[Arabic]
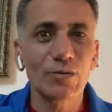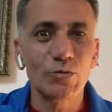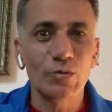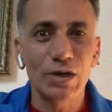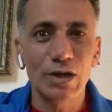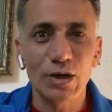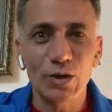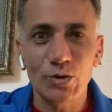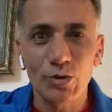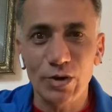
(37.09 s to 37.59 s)

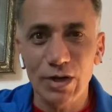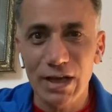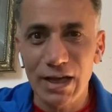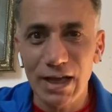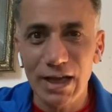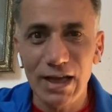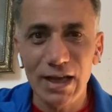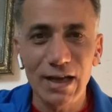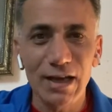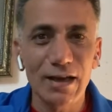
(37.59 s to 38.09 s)

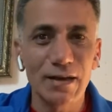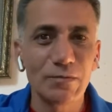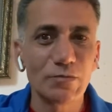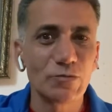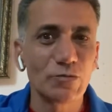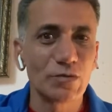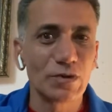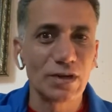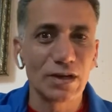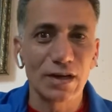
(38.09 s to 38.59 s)

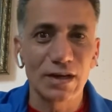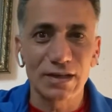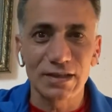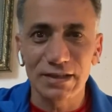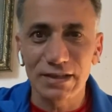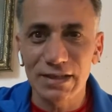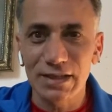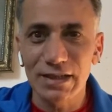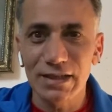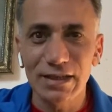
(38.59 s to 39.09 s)
والحكام
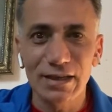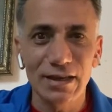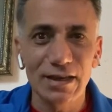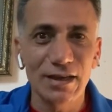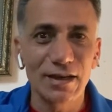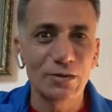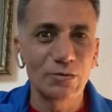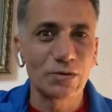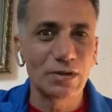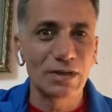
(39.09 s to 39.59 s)
والأرضية